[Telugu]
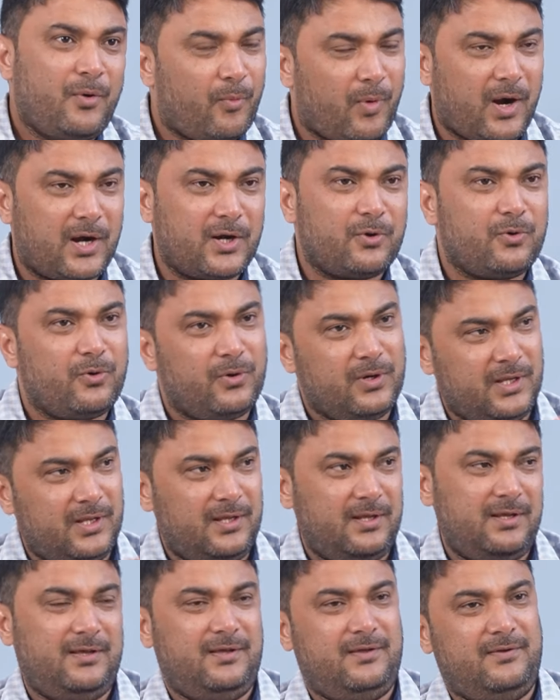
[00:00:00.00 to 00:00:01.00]
వాడుకొని
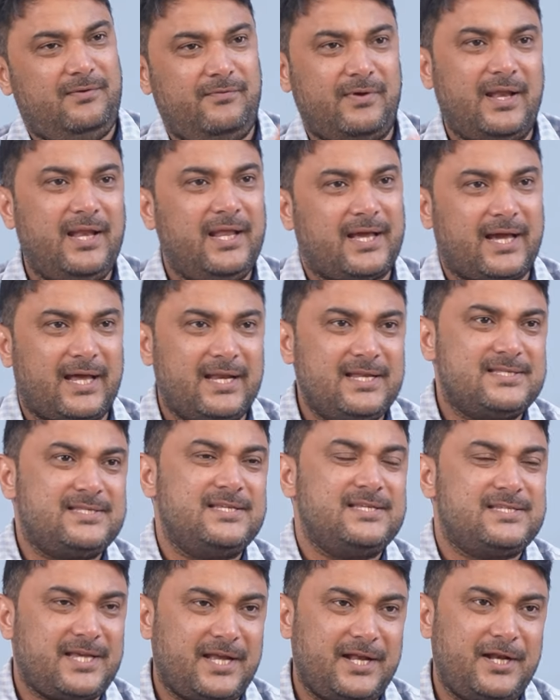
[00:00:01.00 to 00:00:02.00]
వెళ్ళి కలిసి
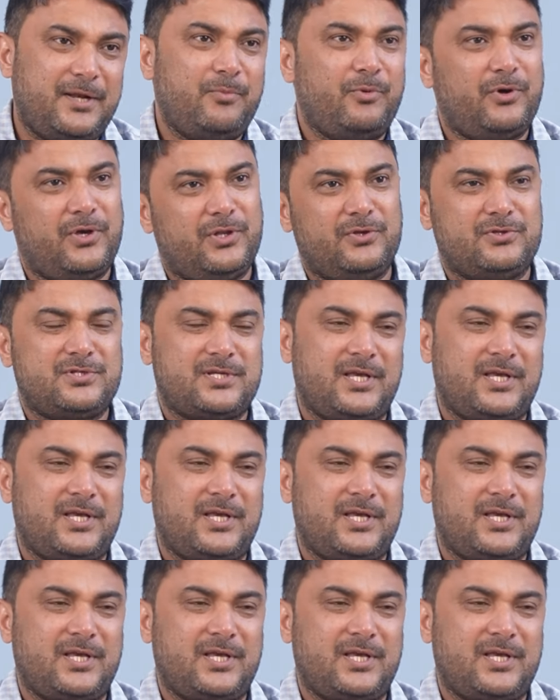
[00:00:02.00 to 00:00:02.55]
చేయడమో ఏదో